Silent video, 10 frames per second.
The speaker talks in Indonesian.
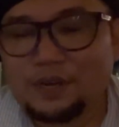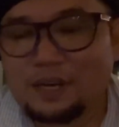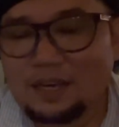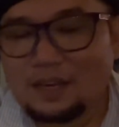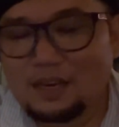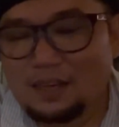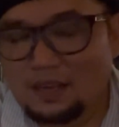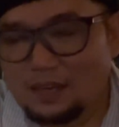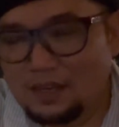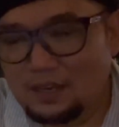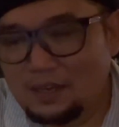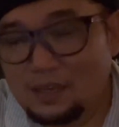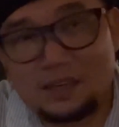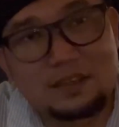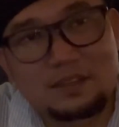
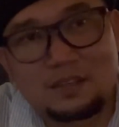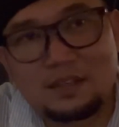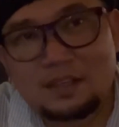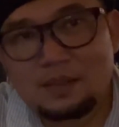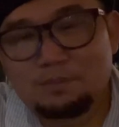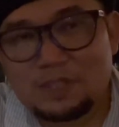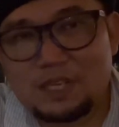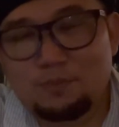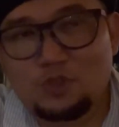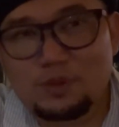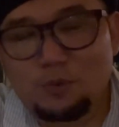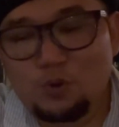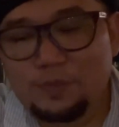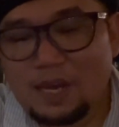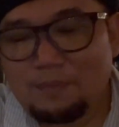Uh, Meskipun
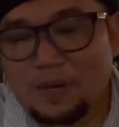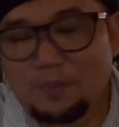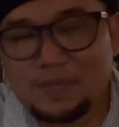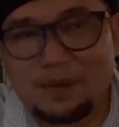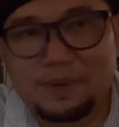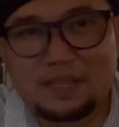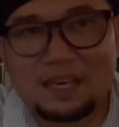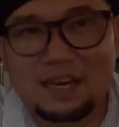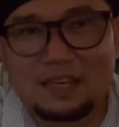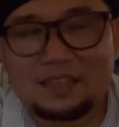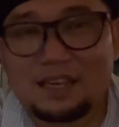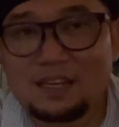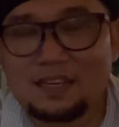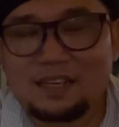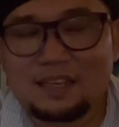sebelumnya para pejabat negara kita
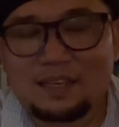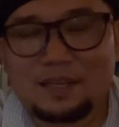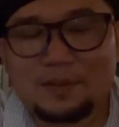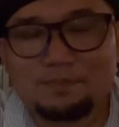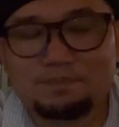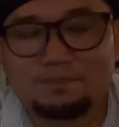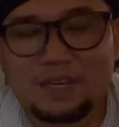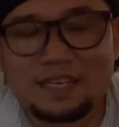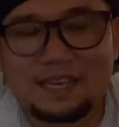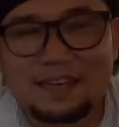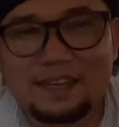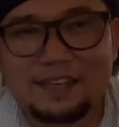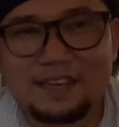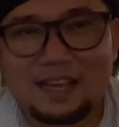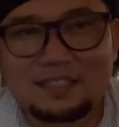diberikan
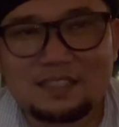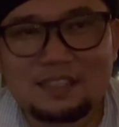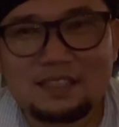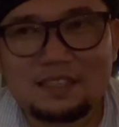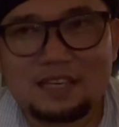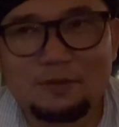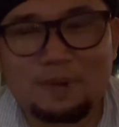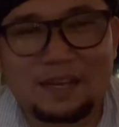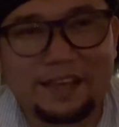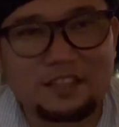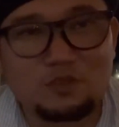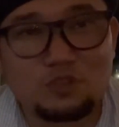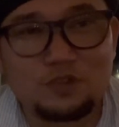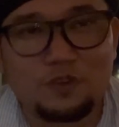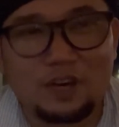dedikasi yang paling
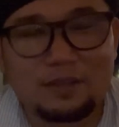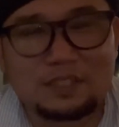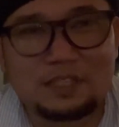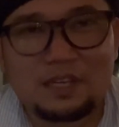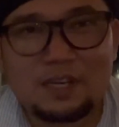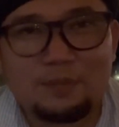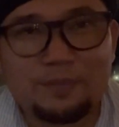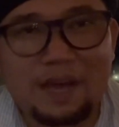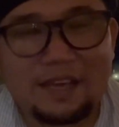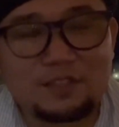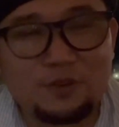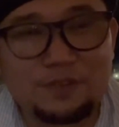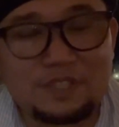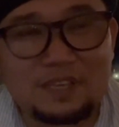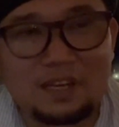eksklusif oleh BHS
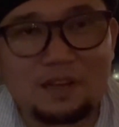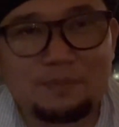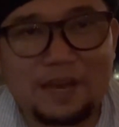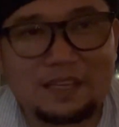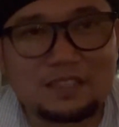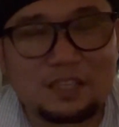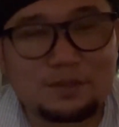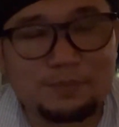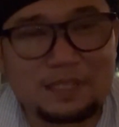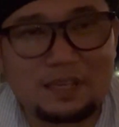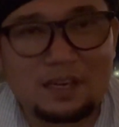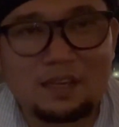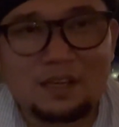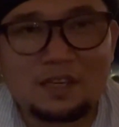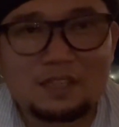official, BHS resminya,
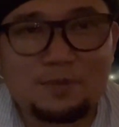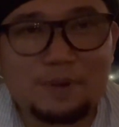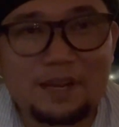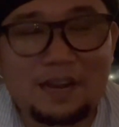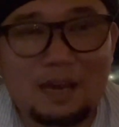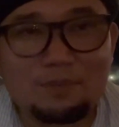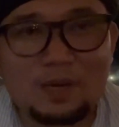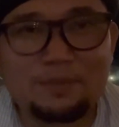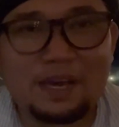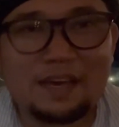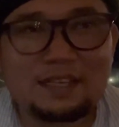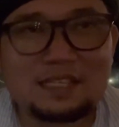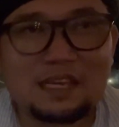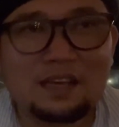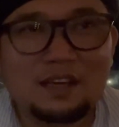diberi nama
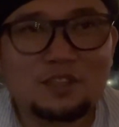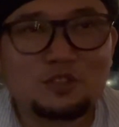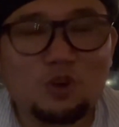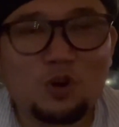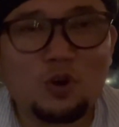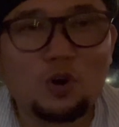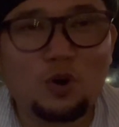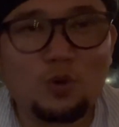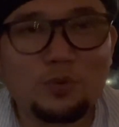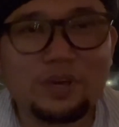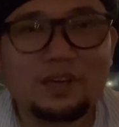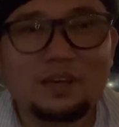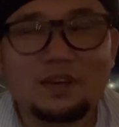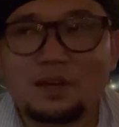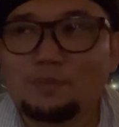BHS-nya, Jokowi,
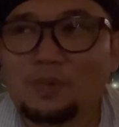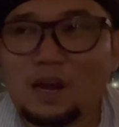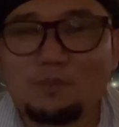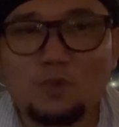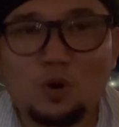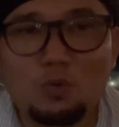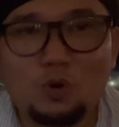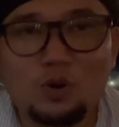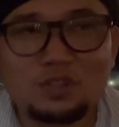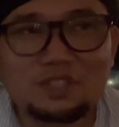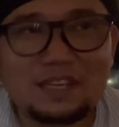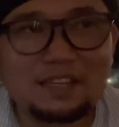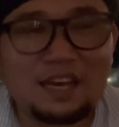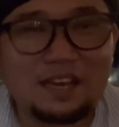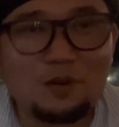Prabowo,
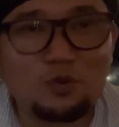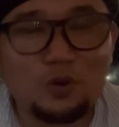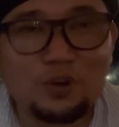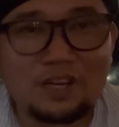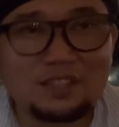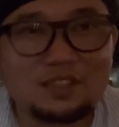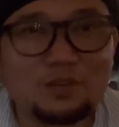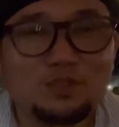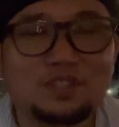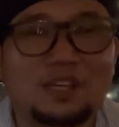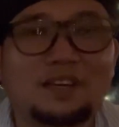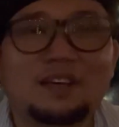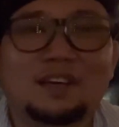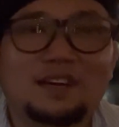Sandiaga Uno, dan seterusnya.